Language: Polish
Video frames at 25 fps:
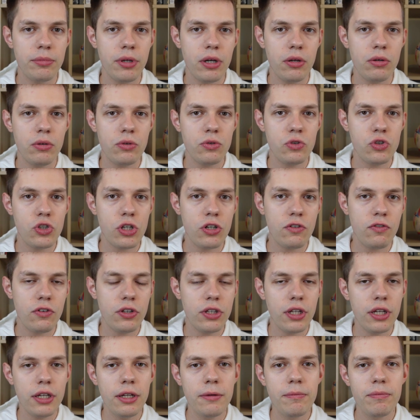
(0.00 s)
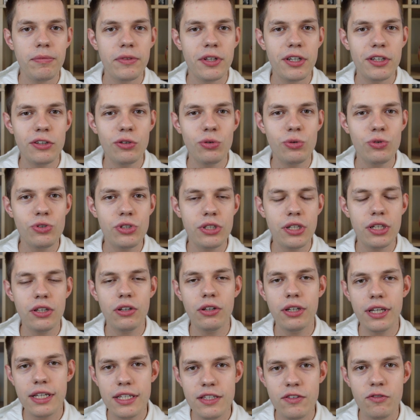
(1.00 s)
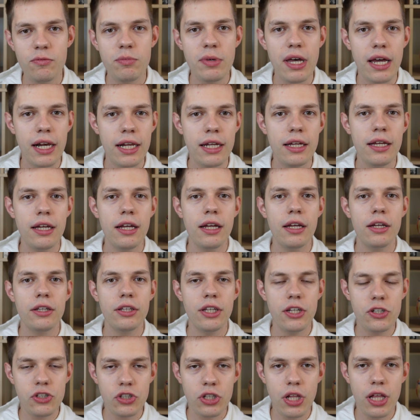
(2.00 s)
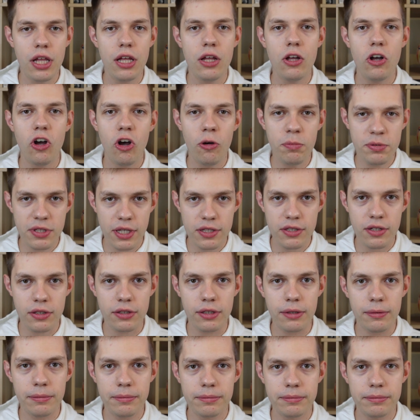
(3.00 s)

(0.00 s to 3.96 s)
biało-czerwonej drużynie no jest w miarę nieźle obsadzony.